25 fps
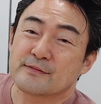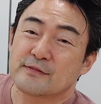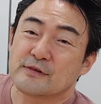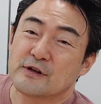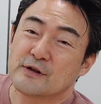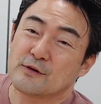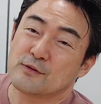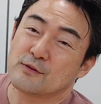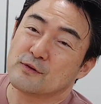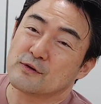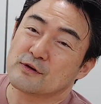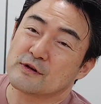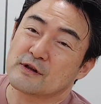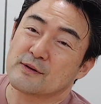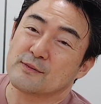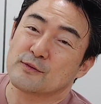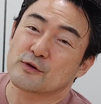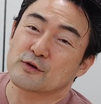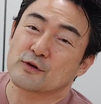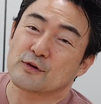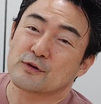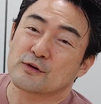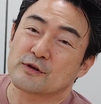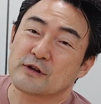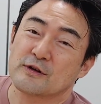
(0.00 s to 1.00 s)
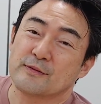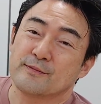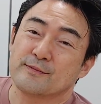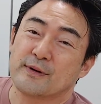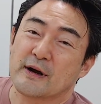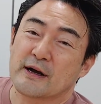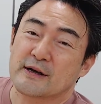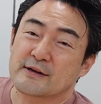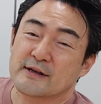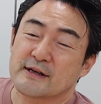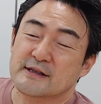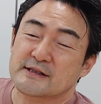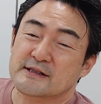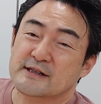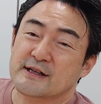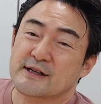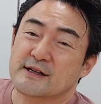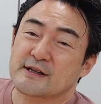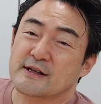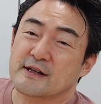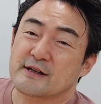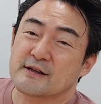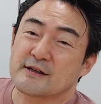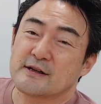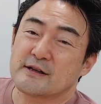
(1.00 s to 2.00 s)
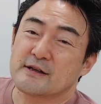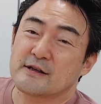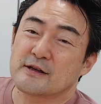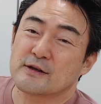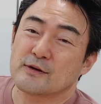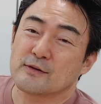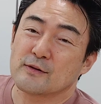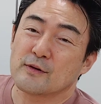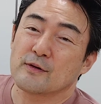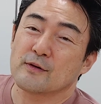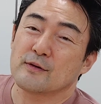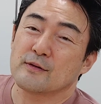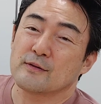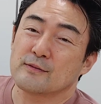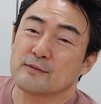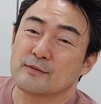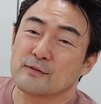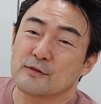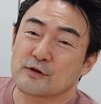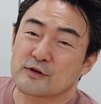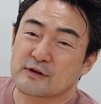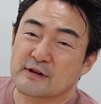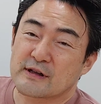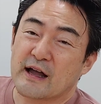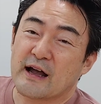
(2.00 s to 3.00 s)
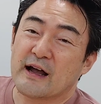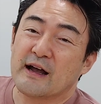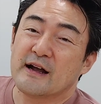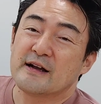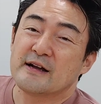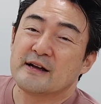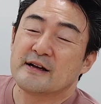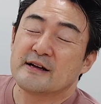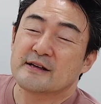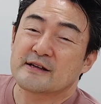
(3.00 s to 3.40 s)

日本でも特に爆発的な人気を持った